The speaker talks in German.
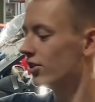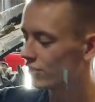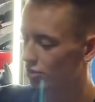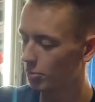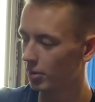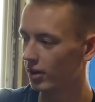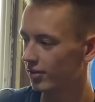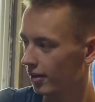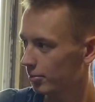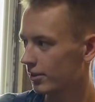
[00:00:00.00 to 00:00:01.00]
Schraubt man
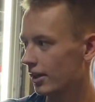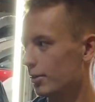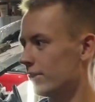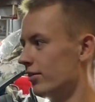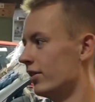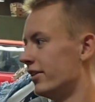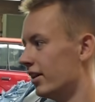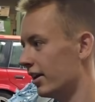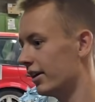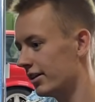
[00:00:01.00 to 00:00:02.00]
alles ab, dann kann man die
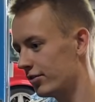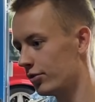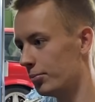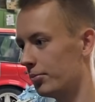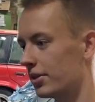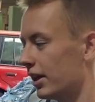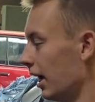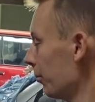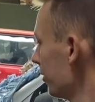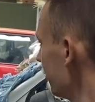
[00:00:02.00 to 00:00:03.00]
Ventile halt vom
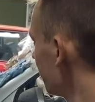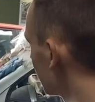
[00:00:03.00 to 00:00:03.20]
Träger abnehmen.